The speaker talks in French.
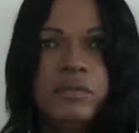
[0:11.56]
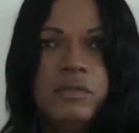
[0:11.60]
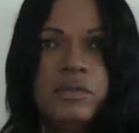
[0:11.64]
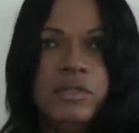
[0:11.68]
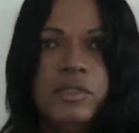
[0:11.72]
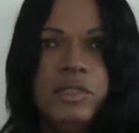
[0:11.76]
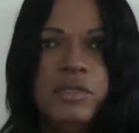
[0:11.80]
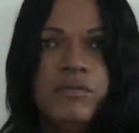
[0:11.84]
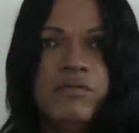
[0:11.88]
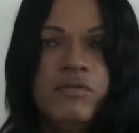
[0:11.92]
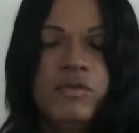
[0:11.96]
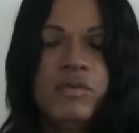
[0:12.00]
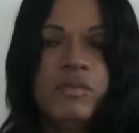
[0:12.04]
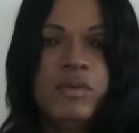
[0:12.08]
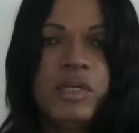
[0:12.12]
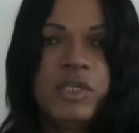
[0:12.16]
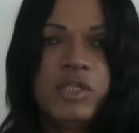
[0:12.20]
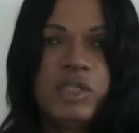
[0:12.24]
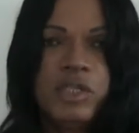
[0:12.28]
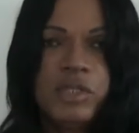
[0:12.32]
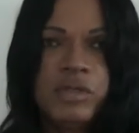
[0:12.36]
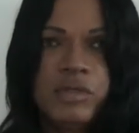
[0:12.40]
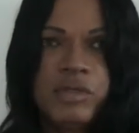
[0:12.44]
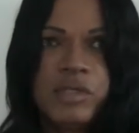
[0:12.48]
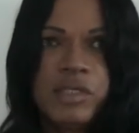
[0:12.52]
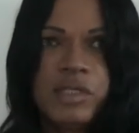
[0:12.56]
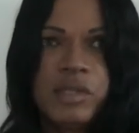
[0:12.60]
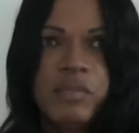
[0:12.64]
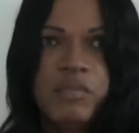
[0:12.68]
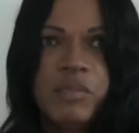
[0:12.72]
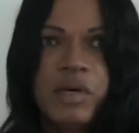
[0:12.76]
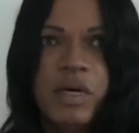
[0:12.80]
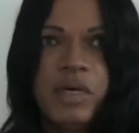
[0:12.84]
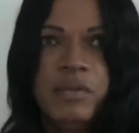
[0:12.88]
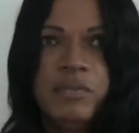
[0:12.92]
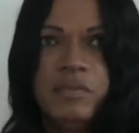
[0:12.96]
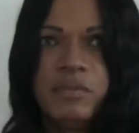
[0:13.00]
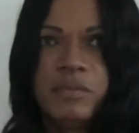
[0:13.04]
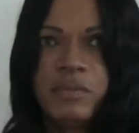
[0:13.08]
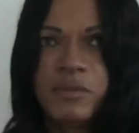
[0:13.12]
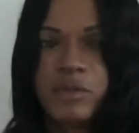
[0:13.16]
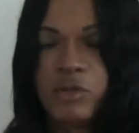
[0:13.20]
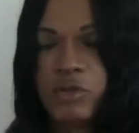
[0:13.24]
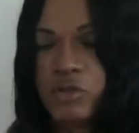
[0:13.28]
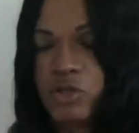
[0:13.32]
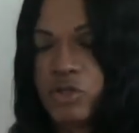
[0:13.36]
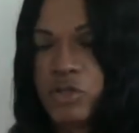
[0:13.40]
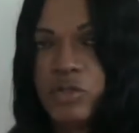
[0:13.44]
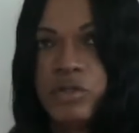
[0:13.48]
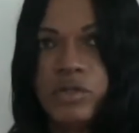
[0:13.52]
j'ai voulu marcher dans ses pas, en
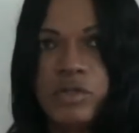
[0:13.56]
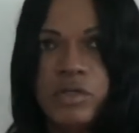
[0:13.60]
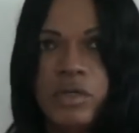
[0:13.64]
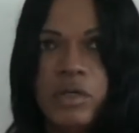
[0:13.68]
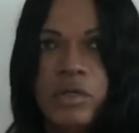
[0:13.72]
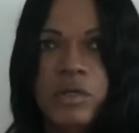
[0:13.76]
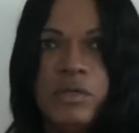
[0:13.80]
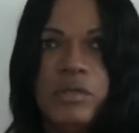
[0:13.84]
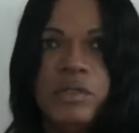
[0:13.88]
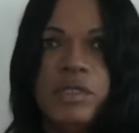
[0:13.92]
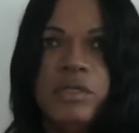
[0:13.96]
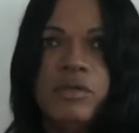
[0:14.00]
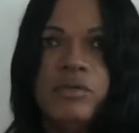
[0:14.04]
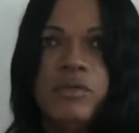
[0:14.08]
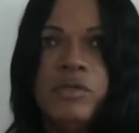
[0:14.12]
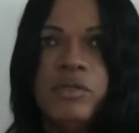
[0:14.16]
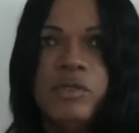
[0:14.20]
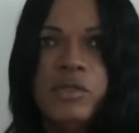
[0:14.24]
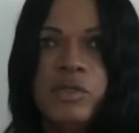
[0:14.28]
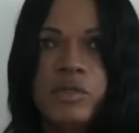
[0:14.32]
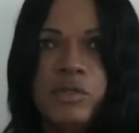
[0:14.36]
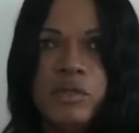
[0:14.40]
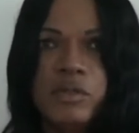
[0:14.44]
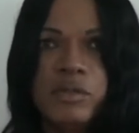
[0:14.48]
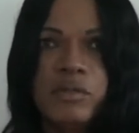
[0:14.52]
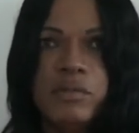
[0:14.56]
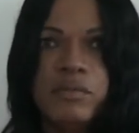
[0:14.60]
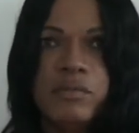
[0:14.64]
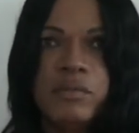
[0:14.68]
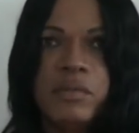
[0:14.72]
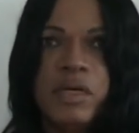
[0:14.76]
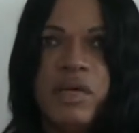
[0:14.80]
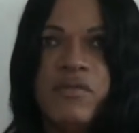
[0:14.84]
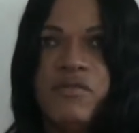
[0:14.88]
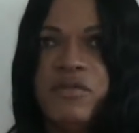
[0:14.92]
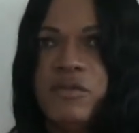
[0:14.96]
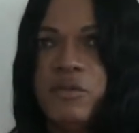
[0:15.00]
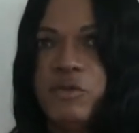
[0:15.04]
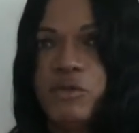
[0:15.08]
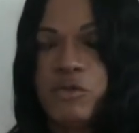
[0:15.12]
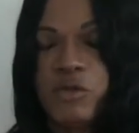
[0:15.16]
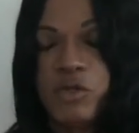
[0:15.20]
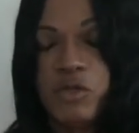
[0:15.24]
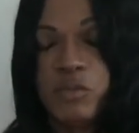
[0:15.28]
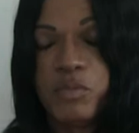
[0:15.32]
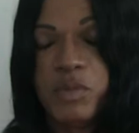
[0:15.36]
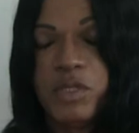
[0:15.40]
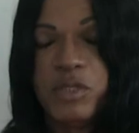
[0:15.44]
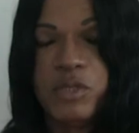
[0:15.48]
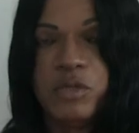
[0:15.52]
chantant et en dansant, afin de
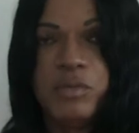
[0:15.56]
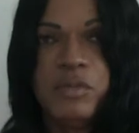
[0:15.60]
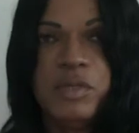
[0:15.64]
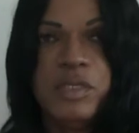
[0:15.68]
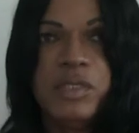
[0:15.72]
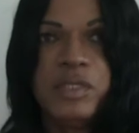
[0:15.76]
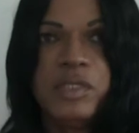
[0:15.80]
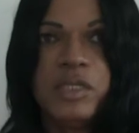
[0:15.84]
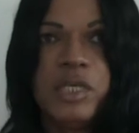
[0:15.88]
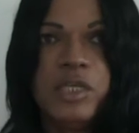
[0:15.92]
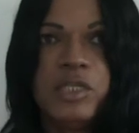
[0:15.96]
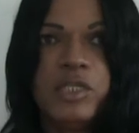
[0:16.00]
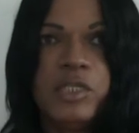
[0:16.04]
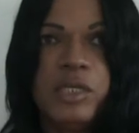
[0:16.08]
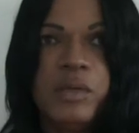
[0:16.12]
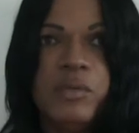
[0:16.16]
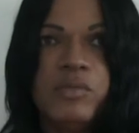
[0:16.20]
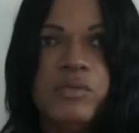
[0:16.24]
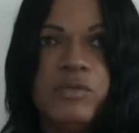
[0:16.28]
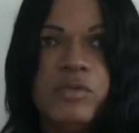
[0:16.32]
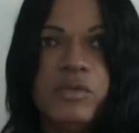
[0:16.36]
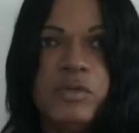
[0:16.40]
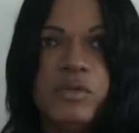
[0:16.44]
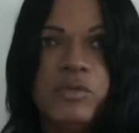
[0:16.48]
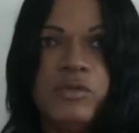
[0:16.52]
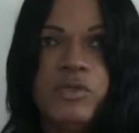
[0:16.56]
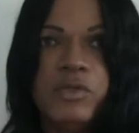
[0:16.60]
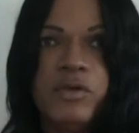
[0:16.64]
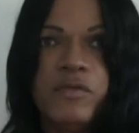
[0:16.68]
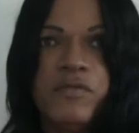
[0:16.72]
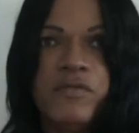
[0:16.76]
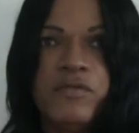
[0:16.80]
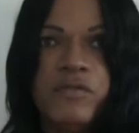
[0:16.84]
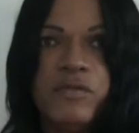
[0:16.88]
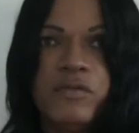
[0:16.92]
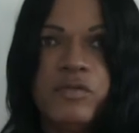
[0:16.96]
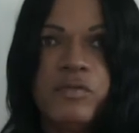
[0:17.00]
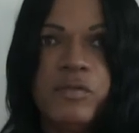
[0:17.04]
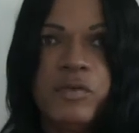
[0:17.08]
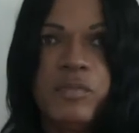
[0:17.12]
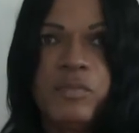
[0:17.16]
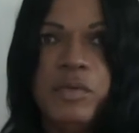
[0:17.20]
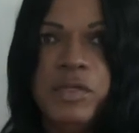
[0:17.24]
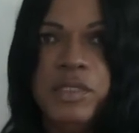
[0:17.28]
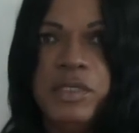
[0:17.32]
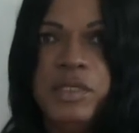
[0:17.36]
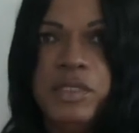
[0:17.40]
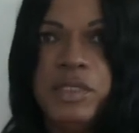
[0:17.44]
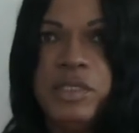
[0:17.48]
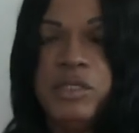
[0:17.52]
transmettre ce message d'amour aux enfants de mon
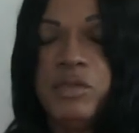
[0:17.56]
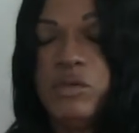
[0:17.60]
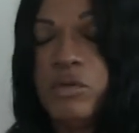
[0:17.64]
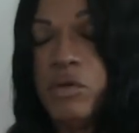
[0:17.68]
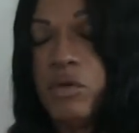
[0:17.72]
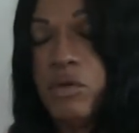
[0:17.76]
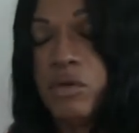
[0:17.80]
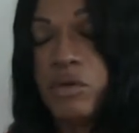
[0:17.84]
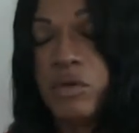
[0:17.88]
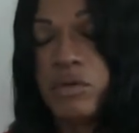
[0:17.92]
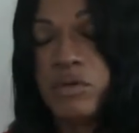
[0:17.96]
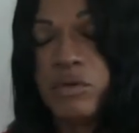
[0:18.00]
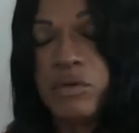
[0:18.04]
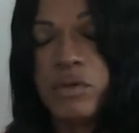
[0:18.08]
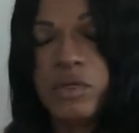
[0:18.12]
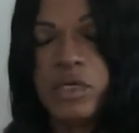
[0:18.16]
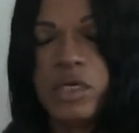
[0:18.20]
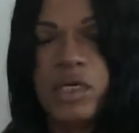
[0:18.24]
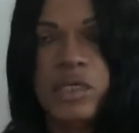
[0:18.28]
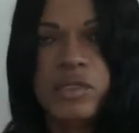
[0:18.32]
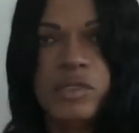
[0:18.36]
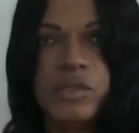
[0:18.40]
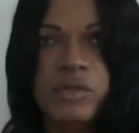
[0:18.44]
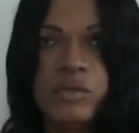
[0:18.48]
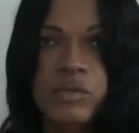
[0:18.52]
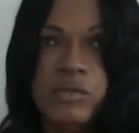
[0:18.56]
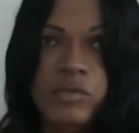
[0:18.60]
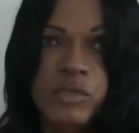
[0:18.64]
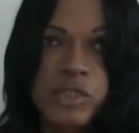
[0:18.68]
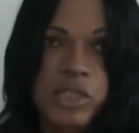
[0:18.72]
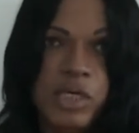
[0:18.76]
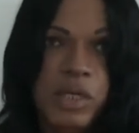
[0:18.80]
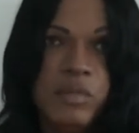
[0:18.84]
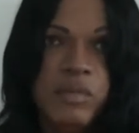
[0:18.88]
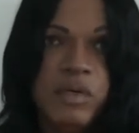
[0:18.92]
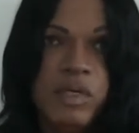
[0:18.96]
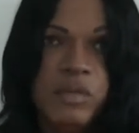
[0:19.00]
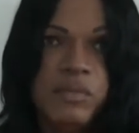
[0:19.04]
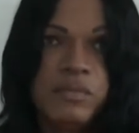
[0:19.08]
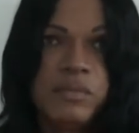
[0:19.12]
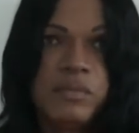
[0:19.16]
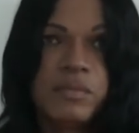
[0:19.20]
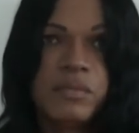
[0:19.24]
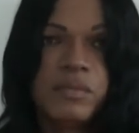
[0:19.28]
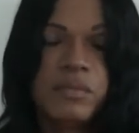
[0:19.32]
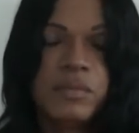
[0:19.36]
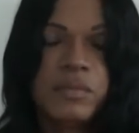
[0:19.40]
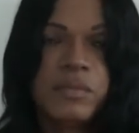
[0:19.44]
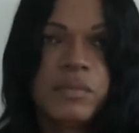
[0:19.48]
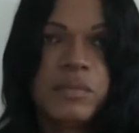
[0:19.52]
pays qui ne le rencontreraient sans doute jamais.
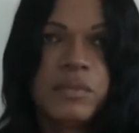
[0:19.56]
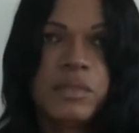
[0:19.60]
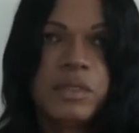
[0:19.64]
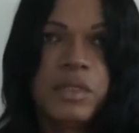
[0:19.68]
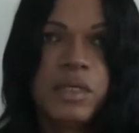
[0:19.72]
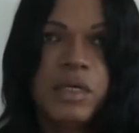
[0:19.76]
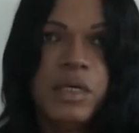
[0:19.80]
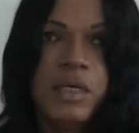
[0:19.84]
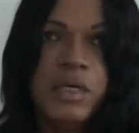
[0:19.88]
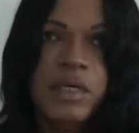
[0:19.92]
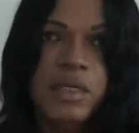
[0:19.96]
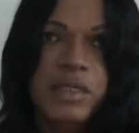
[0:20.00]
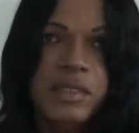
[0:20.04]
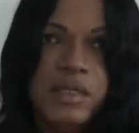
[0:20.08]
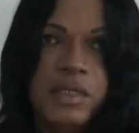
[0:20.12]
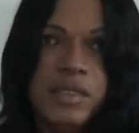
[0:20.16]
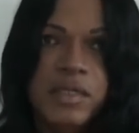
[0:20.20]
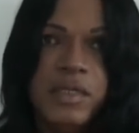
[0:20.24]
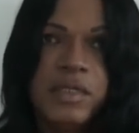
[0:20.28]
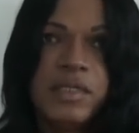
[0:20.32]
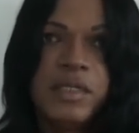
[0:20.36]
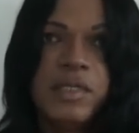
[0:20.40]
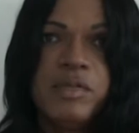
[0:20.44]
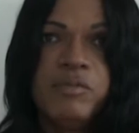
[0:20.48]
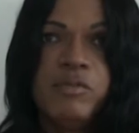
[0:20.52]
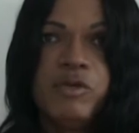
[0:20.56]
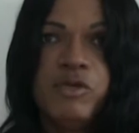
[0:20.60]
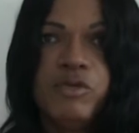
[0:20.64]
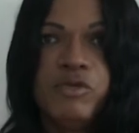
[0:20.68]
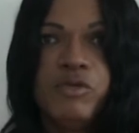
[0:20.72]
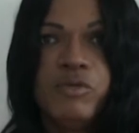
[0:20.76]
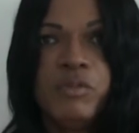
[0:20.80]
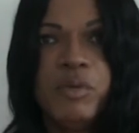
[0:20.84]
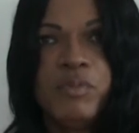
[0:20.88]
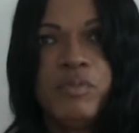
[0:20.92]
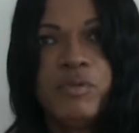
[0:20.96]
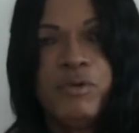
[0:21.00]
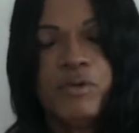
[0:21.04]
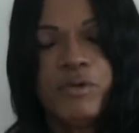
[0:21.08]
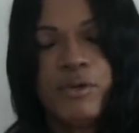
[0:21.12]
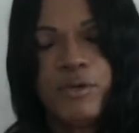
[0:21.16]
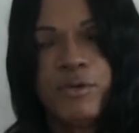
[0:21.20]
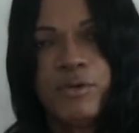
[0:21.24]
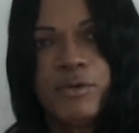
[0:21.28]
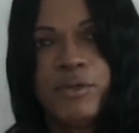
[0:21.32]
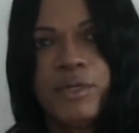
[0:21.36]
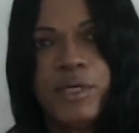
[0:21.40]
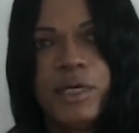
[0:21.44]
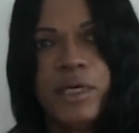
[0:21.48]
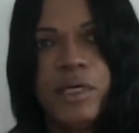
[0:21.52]
C'est certainement l'un de mes plus grands
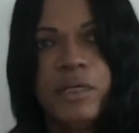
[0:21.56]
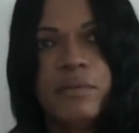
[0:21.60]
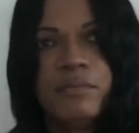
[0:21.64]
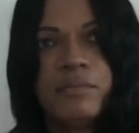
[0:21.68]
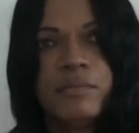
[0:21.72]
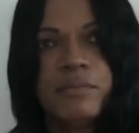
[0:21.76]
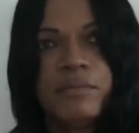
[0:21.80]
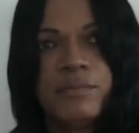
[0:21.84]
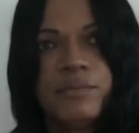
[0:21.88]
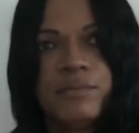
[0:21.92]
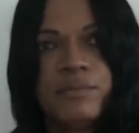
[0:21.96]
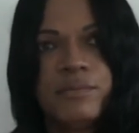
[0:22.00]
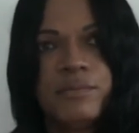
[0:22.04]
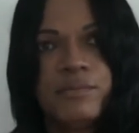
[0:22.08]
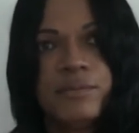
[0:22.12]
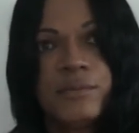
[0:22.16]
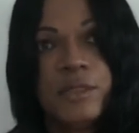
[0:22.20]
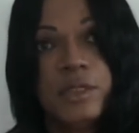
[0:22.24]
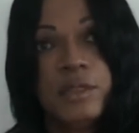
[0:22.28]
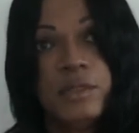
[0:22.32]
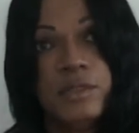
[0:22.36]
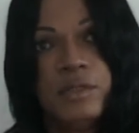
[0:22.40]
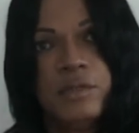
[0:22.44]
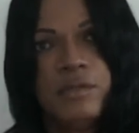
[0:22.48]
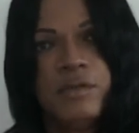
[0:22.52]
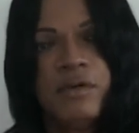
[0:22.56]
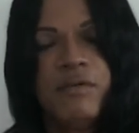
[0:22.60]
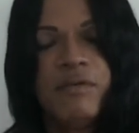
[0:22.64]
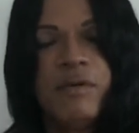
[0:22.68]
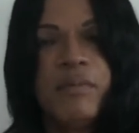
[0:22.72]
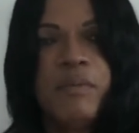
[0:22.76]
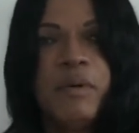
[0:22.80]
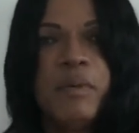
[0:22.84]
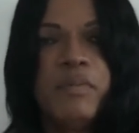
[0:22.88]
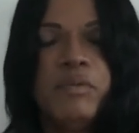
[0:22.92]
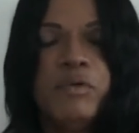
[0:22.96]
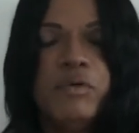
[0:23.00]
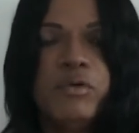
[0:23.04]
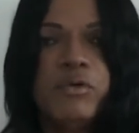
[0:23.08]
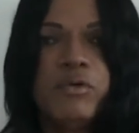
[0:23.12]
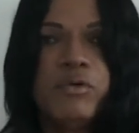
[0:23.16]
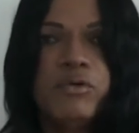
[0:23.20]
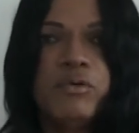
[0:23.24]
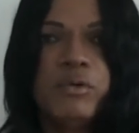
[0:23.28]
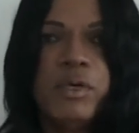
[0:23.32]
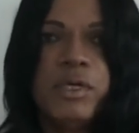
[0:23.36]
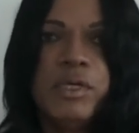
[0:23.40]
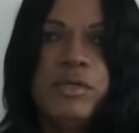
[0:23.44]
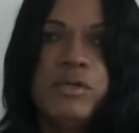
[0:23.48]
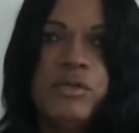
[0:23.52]
regrets, de ne pas pu le
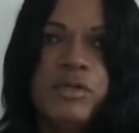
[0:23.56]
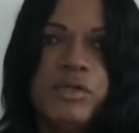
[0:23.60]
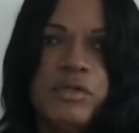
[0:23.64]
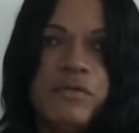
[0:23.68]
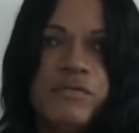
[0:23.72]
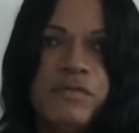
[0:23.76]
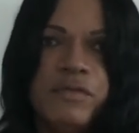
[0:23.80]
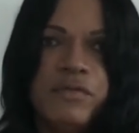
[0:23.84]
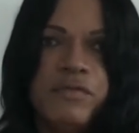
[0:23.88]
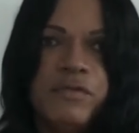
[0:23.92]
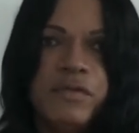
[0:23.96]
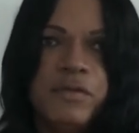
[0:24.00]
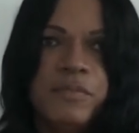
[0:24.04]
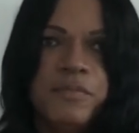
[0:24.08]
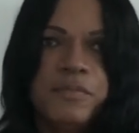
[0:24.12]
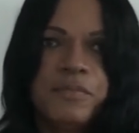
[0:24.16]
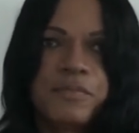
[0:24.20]
côtoyer de son vivant.